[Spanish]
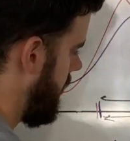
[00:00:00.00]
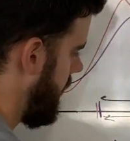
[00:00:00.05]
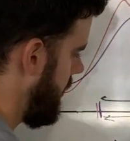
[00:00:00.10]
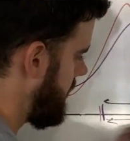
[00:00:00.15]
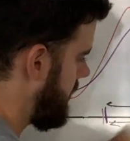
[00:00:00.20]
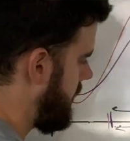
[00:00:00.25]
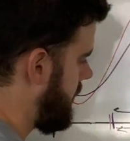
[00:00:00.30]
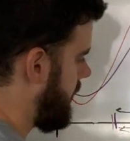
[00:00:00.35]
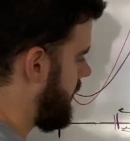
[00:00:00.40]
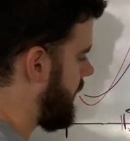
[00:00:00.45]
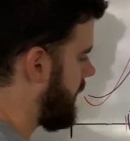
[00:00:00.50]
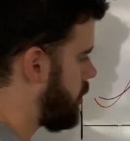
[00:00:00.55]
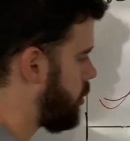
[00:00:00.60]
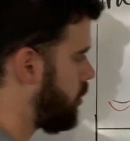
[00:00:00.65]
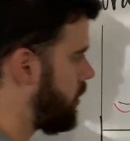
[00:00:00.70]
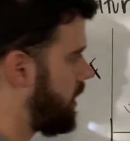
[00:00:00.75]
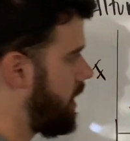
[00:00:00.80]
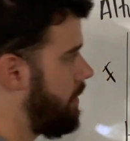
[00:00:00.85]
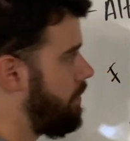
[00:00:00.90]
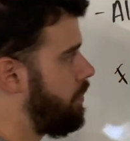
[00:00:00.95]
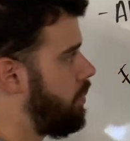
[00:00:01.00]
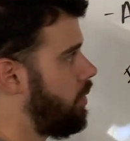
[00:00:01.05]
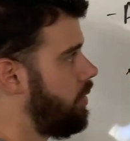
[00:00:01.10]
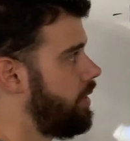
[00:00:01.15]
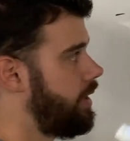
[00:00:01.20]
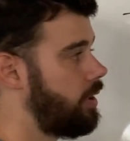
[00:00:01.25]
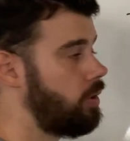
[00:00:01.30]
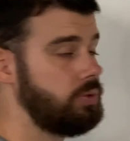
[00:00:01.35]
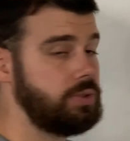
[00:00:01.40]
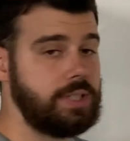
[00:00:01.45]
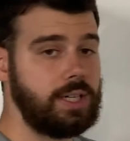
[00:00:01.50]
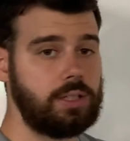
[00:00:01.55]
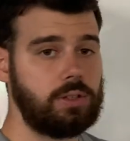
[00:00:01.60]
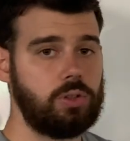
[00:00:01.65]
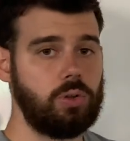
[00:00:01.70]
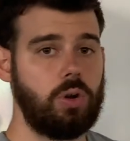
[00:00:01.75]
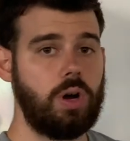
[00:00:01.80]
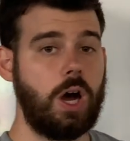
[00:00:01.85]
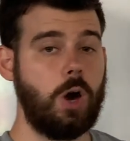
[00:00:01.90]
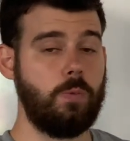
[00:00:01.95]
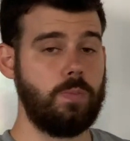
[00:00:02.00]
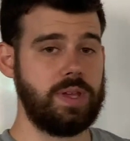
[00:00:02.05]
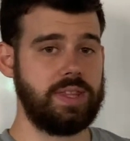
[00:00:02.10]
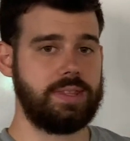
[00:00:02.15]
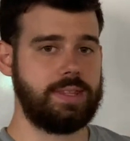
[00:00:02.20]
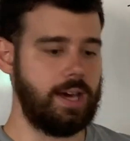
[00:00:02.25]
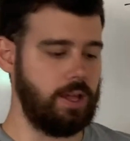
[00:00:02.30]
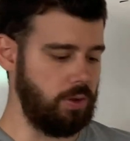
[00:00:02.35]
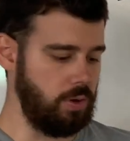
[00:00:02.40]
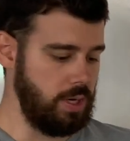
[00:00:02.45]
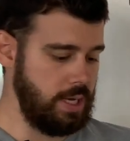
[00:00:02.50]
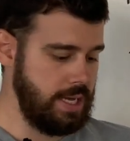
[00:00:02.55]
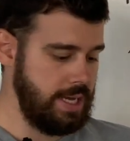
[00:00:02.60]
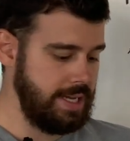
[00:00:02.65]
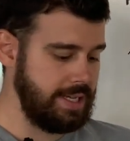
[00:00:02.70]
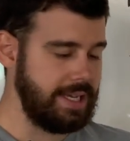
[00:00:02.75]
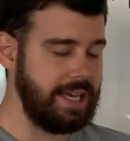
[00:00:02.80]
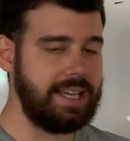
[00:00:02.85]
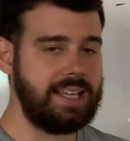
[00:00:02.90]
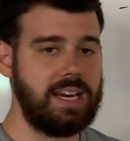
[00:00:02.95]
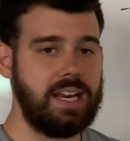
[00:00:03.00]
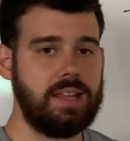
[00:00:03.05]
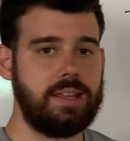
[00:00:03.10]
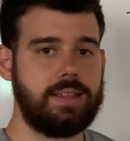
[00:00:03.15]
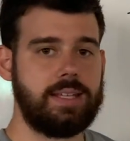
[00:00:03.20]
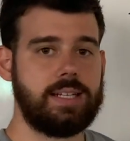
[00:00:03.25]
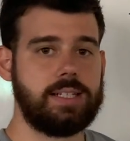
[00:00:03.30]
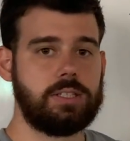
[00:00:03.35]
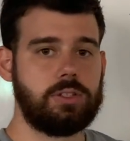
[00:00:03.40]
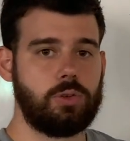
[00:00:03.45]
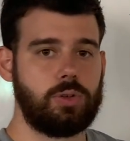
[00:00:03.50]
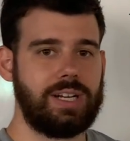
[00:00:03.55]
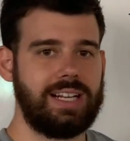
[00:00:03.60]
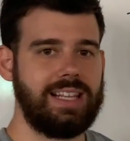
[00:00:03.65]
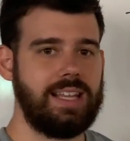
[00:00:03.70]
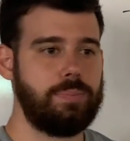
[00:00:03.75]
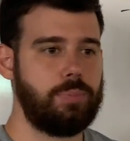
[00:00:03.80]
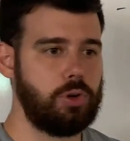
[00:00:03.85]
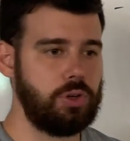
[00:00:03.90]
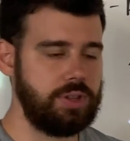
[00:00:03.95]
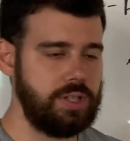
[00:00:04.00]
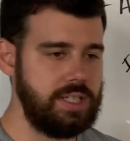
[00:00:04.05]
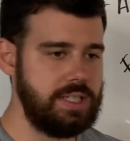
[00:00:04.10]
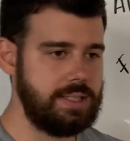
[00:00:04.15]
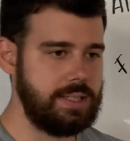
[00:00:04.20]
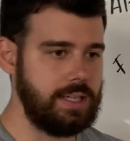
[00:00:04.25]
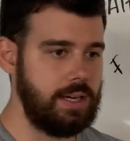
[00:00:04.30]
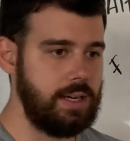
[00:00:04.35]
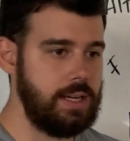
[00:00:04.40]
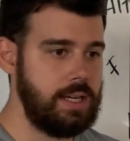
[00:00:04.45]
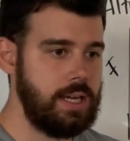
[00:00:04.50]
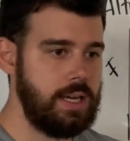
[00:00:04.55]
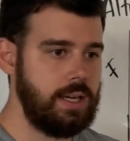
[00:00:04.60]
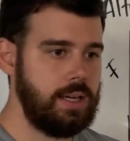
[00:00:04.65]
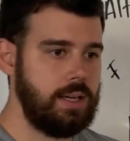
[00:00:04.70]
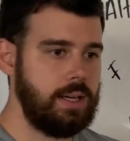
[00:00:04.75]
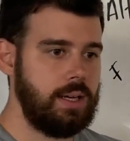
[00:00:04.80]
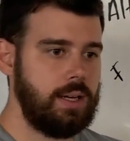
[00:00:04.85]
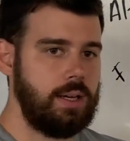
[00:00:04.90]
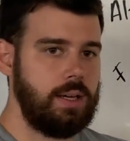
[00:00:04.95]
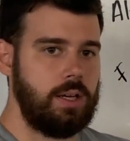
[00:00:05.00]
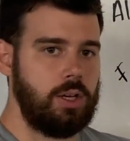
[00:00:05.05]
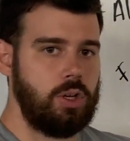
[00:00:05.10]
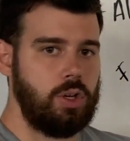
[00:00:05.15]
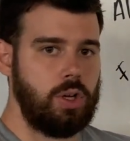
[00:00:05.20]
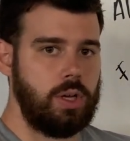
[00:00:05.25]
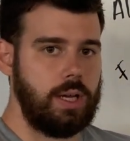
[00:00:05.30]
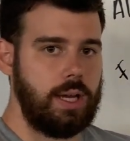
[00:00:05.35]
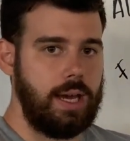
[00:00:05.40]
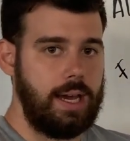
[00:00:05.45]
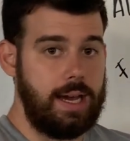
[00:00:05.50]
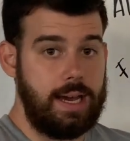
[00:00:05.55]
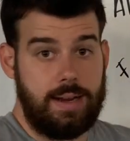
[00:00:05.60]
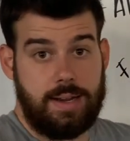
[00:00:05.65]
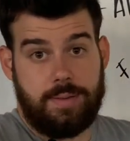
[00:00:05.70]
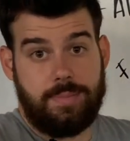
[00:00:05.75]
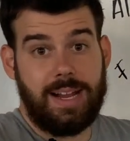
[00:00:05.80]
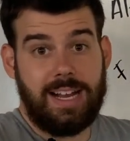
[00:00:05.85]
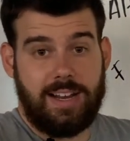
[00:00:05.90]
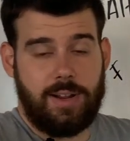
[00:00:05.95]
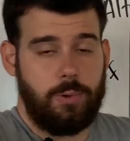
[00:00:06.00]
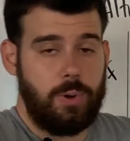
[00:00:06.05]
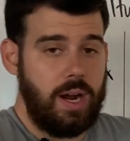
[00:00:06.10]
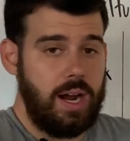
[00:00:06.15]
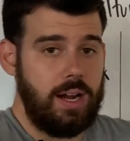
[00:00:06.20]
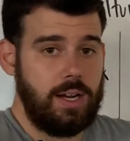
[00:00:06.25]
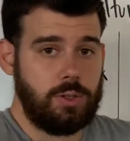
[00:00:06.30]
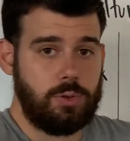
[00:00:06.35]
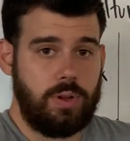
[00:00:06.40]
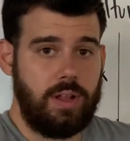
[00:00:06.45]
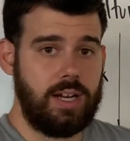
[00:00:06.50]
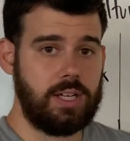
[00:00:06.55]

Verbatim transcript: Es decir, que su tiempo de contacto ha aumentado. ¿Qué quiere decir esto? Que el deportista, a nivel neural, es una de